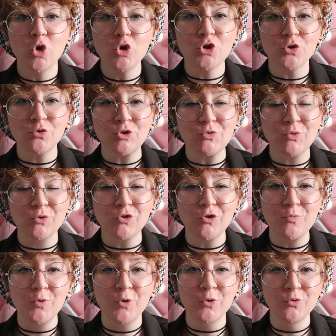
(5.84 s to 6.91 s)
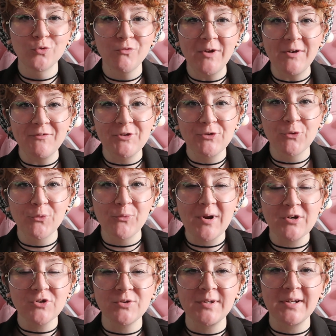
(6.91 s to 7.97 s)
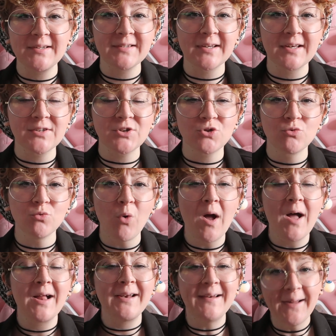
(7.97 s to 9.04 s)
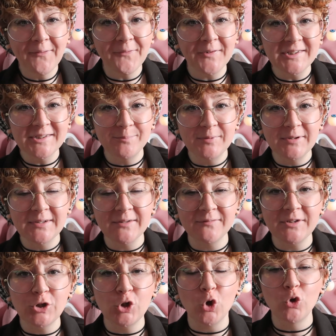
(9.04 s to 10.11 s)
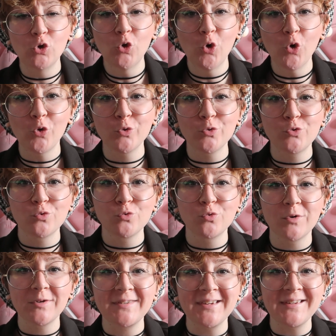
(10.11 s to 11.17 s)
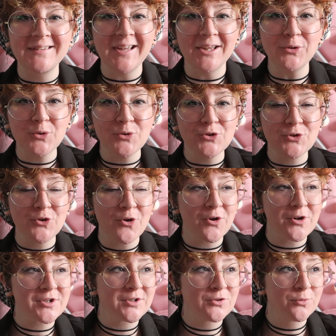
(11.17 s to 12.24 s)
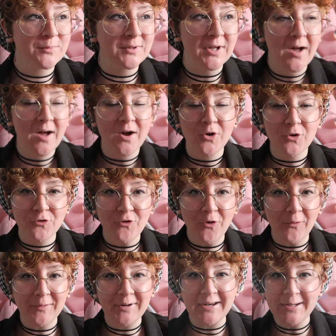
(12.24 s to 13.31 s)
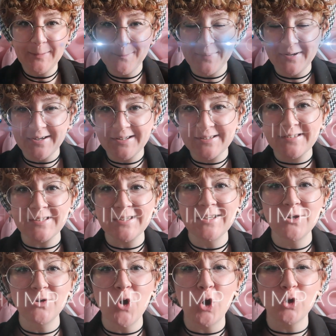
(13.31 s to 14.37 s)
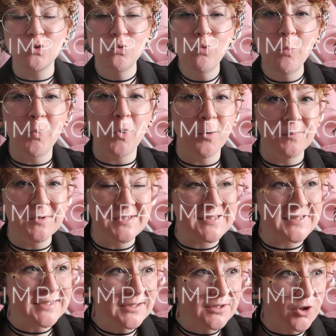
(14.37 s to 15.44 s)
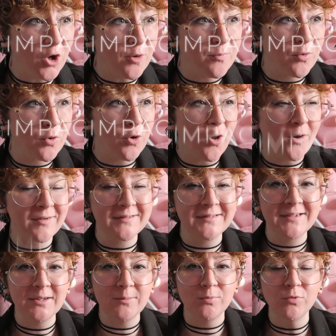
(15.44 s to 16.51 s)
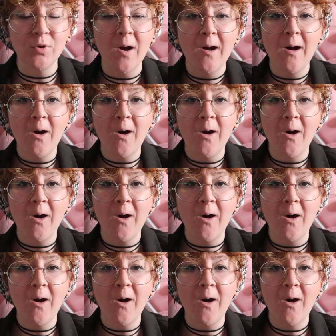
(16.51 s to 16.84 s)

Aujourd'hui je vous retrouve pour une nouvelle vidéo reactionnelle direction la Philippine avec le retour des quatre sœurs, j'ai nommé For Impact et leur tout premier single pour leur début